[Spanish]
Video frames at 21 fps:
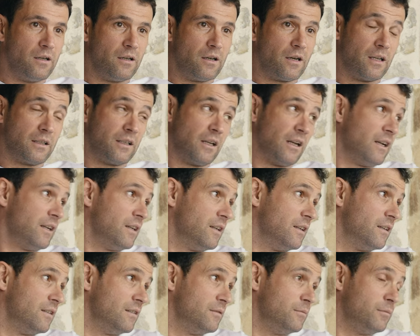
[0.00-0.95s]
catalán,
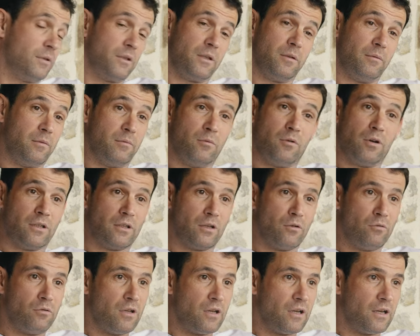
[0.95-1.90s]
porque vivo en
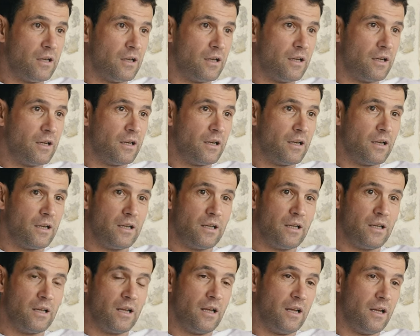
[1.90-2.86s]
Cataluña,
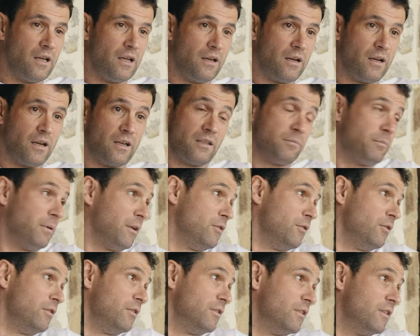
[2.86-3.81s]

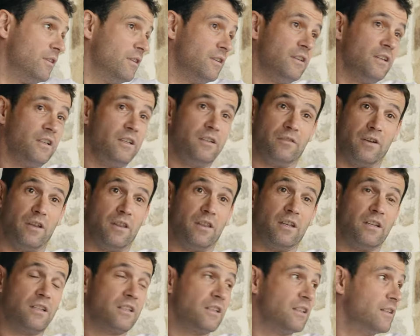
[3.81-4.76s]
español y
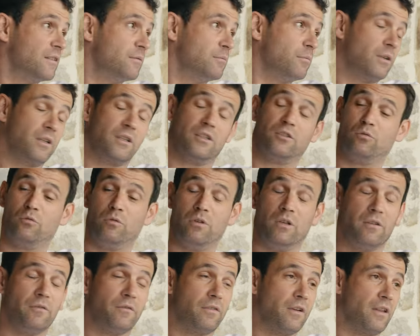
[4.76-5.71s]
francés, porque
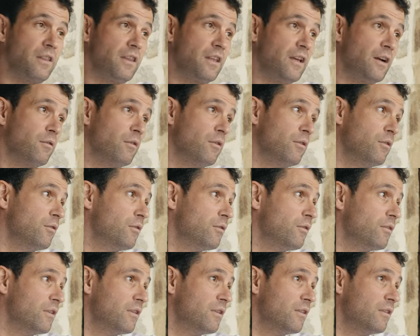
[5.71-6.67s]
estudié en Francia
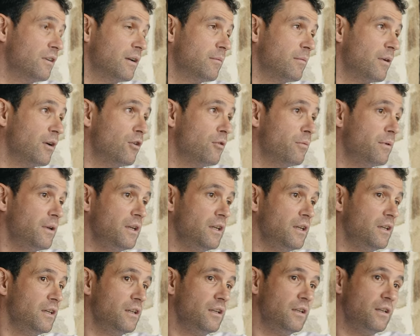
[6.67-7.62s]
cuando era más joven
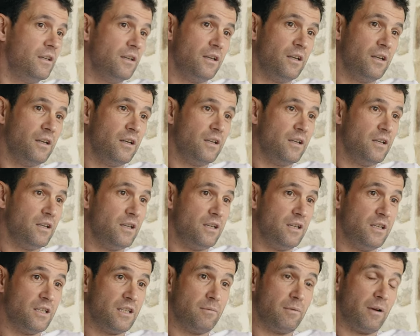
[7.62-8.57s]

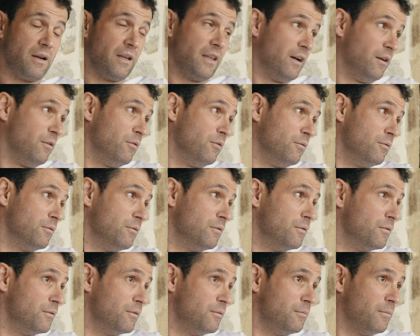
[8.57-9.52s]
y, se me ha quedado
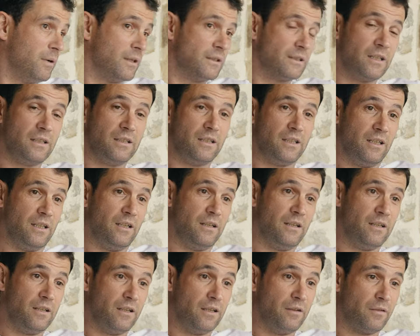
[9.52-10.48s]
bastante
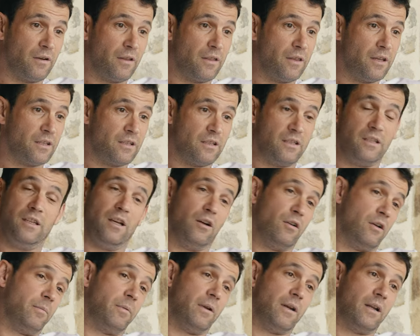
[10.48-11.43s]
el, francés. Y
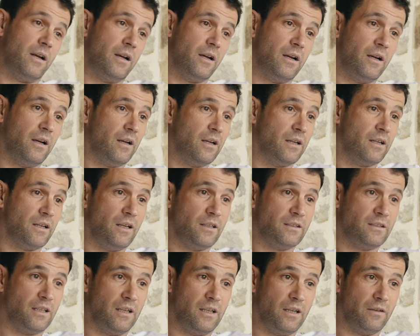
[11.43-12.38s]
ahora para
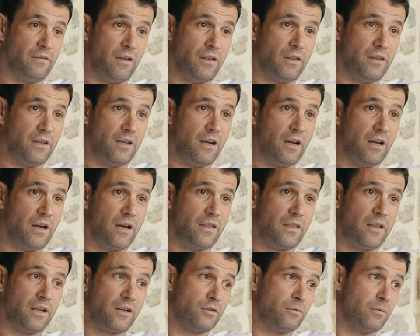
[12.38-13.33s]
salir a Francia a
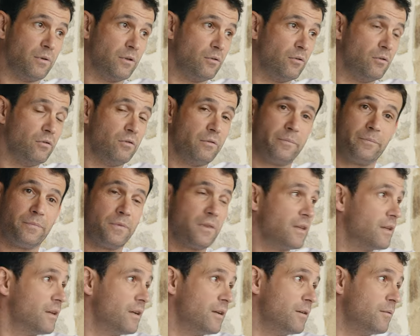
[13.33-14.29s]
cazar sobre todo,
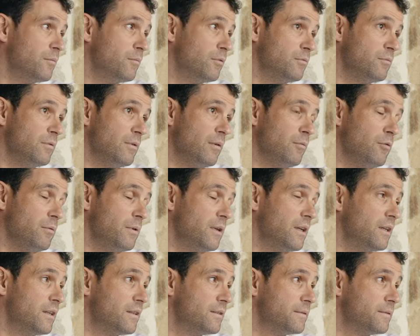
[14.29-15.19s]
pues me va muy bien.